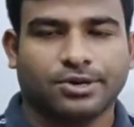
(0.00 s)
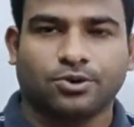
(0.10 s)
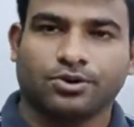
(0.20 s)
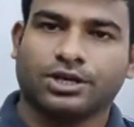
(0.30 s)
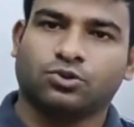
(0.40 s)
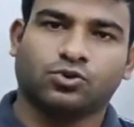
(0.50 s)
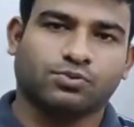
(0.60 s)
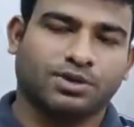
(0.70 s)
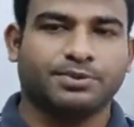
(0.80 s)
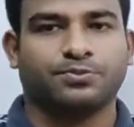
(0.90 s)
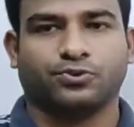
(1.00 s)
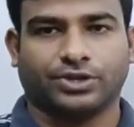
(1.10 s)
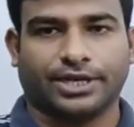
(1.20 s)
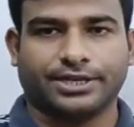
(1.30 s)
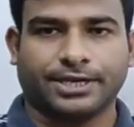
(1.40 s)
भी कहोगे तो उसमें भी
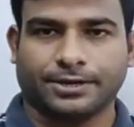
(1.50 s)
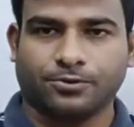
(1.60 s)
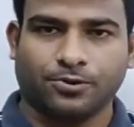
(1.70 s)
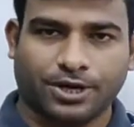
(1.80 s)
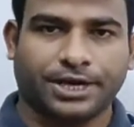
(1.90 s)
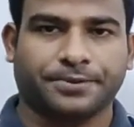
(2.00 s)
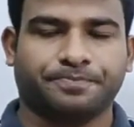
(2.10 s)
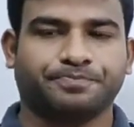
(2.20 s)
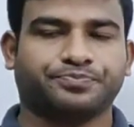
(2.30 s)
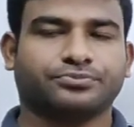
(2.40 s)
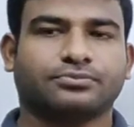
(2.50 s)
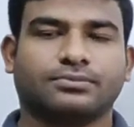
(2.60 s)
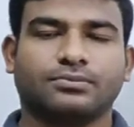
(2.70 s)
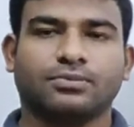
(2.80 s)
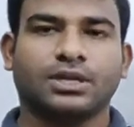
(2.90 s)
पूछ लेता है ओके
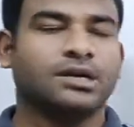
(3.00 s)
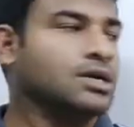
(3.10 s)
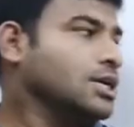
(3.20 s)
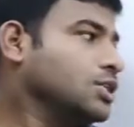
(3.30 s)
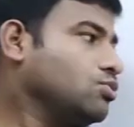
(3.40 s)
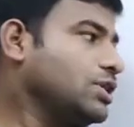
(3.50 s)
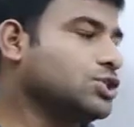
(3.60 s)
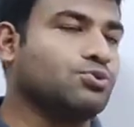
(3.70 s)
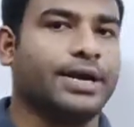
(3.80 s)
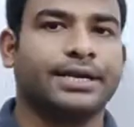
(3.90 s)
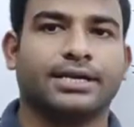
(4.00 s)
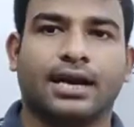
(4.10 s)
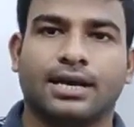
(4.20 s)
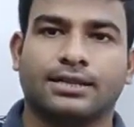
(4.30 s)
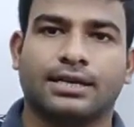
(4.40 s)
तो स्टूडेंट
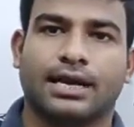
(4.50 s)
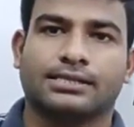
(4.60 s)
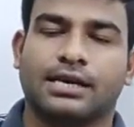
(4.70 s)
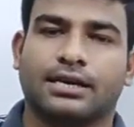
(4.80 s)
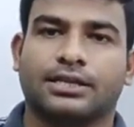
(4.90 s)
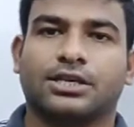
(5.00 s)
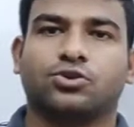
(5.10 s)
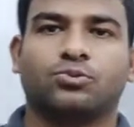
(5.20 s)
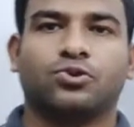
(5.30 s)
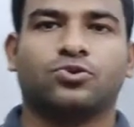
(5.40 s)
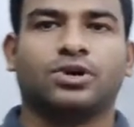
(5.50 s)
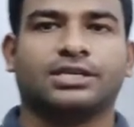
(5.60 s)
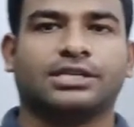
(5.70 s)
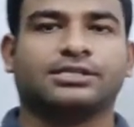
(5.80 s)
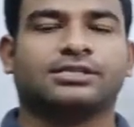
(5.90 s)
यहाँ तक आशा करते तुम लोग को
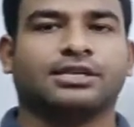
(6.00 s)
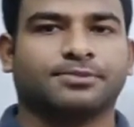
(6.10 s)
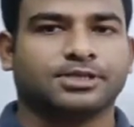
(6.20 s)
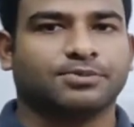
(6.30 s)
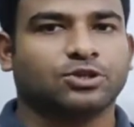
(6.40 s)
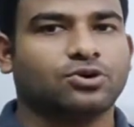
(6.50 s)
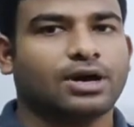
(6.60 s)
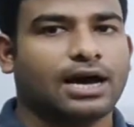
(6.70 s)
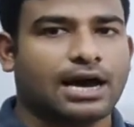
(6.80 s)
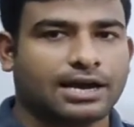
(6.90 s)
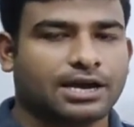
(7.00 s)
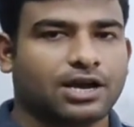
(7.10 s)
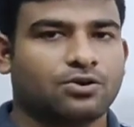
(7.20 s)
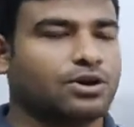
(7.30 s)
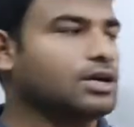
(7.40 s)
अच्छे से समझ में तो आ
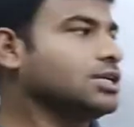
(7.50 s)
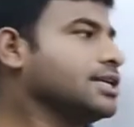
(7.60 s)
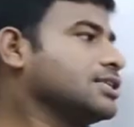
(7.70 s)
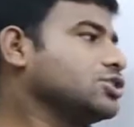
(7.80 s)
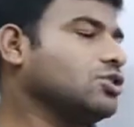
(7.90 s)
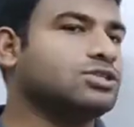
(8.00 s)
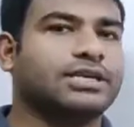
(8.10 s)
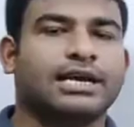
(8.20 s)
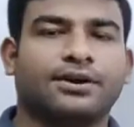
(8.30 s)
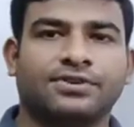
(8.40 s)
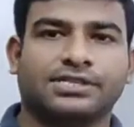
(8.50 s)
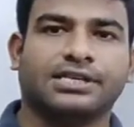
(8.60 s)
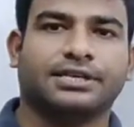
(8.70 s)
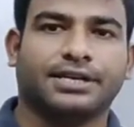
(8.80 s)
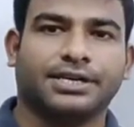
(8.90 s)
गया होगा चलो ज़रा अब
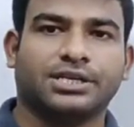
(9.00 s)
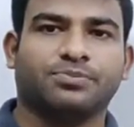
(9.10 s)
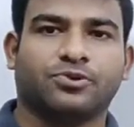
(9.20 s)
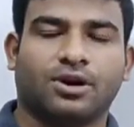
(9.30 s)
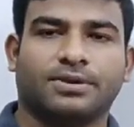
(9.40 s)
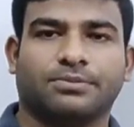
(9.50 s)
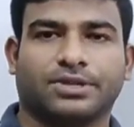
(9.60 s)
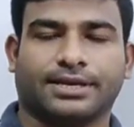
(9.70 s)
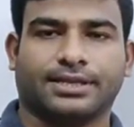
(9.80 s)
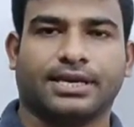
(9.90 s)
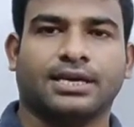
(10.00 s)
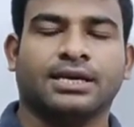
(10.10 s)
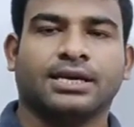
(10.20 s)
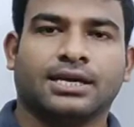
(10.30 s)
इससे रिलेटेड प्रॉब्लम देखते हैं